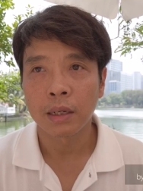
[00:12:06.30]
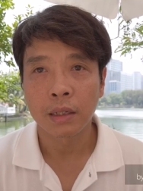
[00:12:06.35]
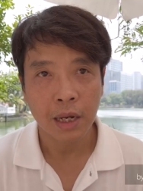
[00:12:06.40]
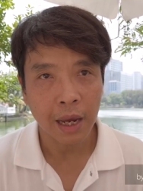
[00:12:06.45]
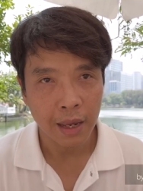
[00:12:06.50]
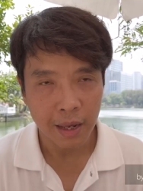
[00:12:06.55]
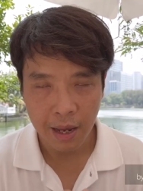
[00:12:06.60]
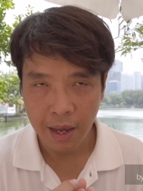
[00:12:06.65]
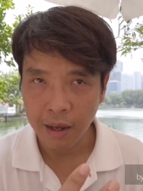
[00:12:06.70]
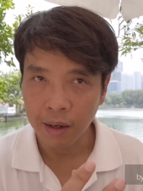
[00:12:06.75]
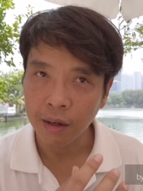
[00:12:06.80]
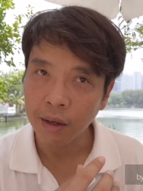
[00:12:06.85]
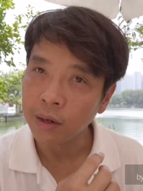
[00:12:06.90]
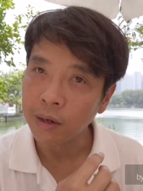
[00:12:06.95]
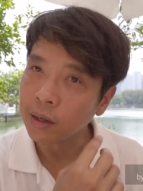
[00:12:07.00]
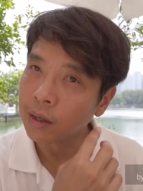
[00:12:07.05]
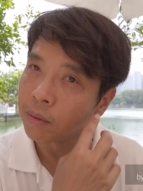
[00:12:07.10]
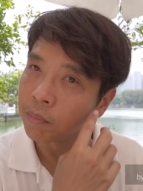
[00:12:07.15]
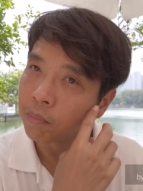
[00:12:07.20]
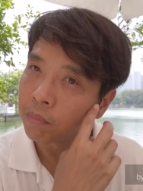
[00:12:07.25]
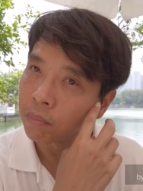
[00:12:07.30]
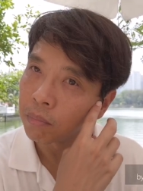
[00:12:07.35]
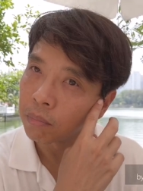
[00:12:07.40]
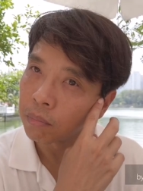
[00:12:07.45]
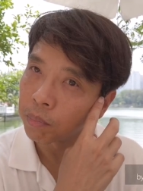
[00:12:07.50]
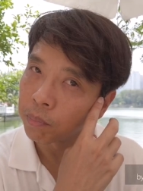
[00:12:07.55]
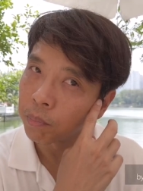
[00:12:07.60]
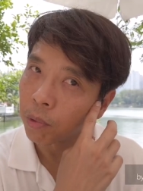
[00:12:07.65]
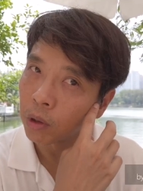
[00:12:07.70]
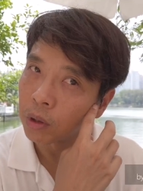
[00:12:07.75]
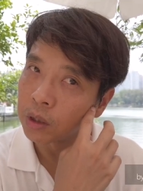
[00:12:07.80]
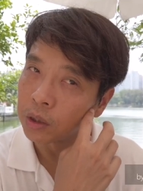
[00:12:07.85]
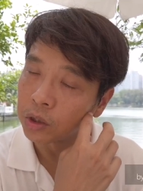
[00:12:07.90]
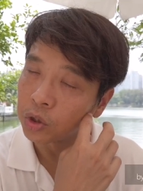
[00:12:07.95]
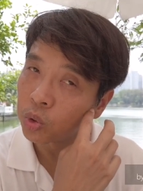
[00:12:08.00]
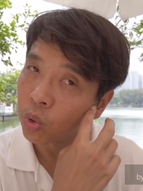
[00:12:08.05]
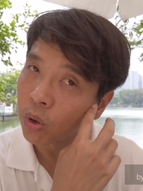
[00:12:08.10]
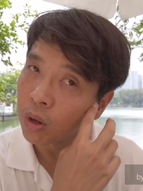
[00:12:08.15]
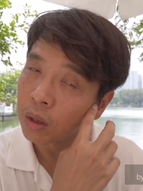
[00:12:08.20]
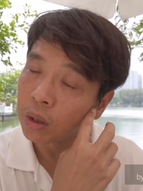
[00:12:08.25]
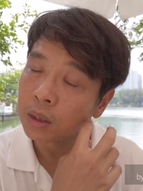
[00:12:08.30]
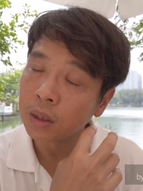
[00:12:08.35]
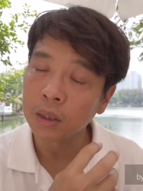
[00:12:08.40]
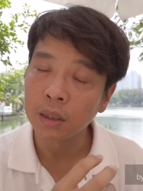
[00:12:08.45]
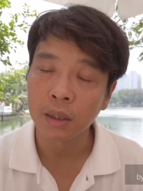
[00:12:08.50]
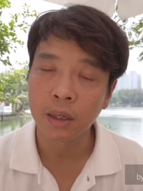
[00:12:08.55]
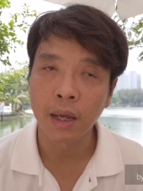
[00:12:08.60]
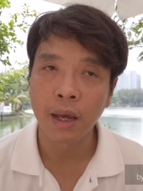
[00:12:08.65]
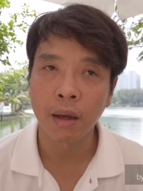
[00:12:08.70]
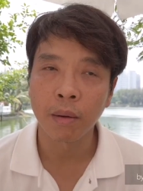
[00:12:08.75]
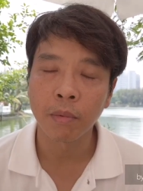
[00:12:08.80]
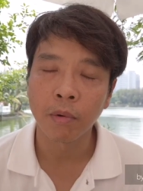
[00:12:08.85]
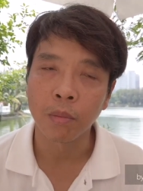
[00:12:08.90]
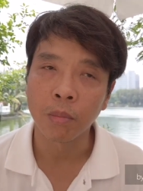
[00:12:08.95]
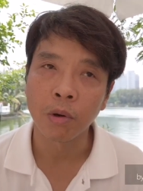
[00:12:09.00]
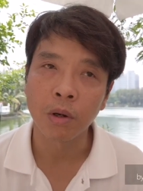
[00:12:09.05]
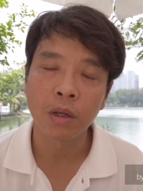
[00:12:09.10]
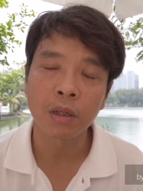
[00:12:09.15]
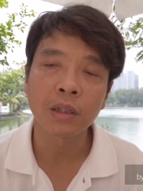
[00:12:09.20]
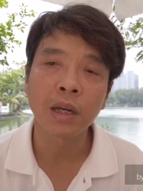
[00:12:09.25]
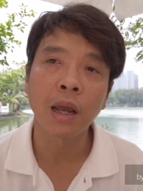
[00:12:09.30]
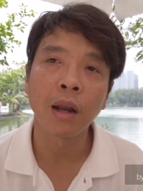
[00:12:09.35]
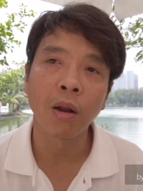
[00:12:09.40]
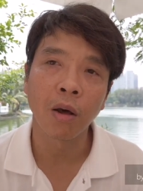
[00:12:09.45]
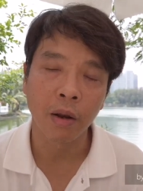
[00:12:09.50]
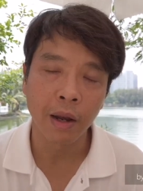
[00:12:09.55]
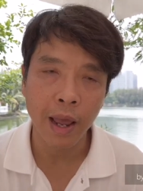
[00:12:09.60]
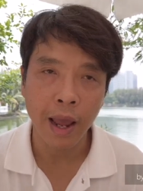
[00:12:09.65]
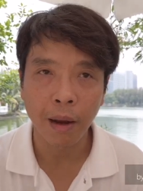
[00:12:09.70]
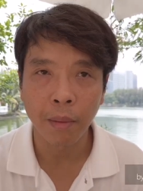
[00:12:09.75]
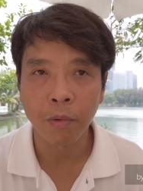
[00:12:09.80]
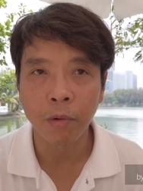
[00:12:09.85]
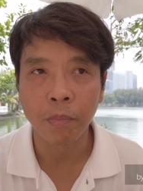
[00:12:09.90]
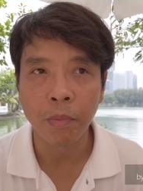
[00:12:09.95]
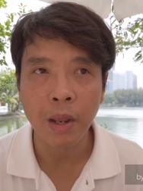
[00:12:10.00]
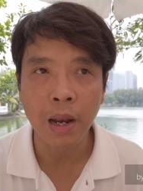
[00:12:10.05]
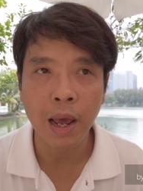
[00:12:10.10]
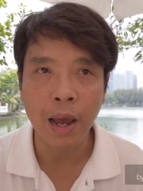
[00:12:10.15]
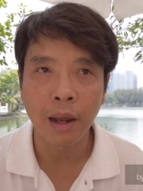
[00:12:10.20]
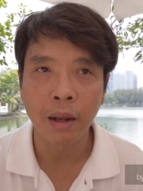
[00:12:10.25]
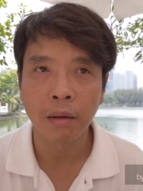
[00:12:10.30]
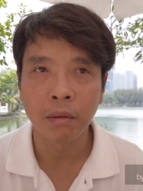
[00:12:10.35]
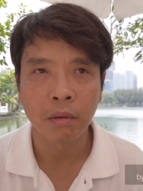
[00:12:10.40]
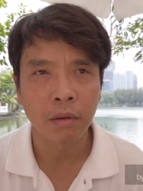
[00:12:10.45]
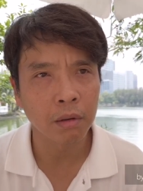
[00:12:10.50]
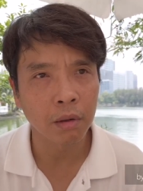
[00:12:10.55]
การใช้อ่าคันนี้พอถึงช่วงคืนเนี่ยผมก็จะใช้หลอดแดงผมนี่แหละ